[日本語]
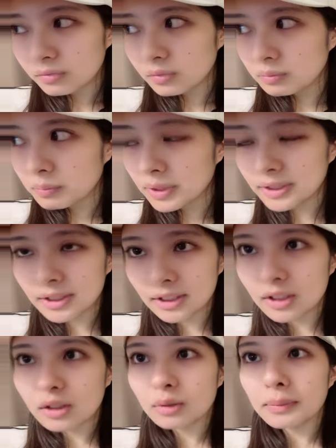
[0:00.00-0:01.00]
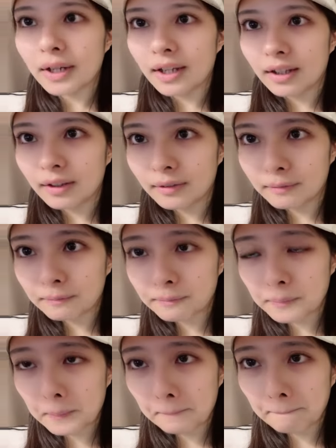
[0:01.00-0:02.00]
めっちゃうまい
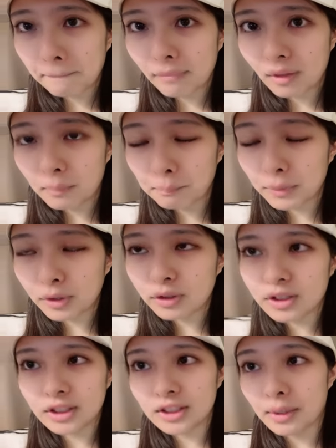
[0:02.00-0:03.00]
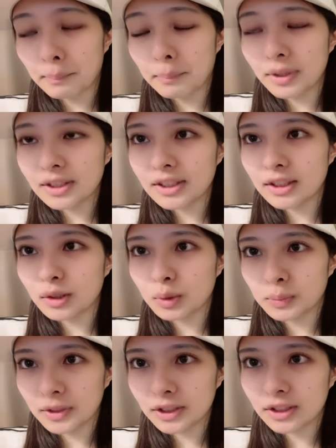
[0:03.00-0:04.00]
びっくりしたマジでう
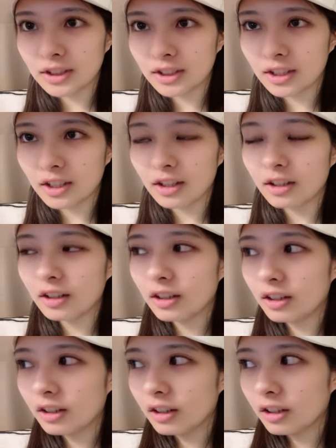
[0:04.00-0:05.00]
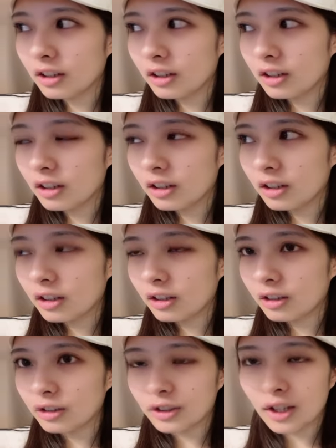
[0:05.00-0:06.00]
ますぎて
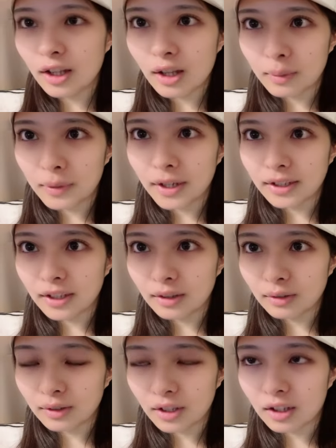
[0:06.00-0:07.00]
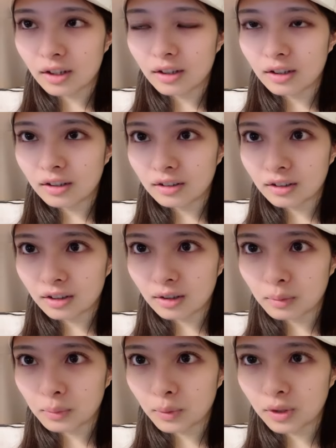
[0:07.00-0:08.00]
歌やばいね歌なん
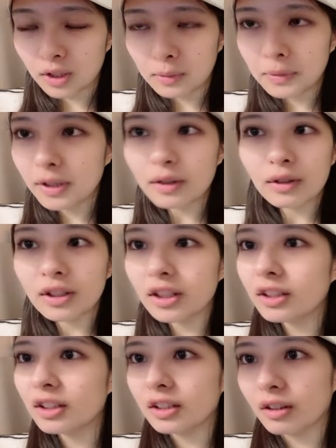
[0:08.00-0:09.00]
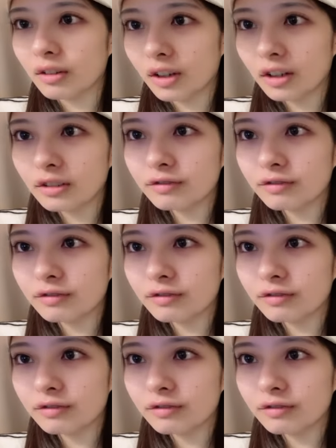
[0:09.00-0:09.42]
かもう響き渡ってたわ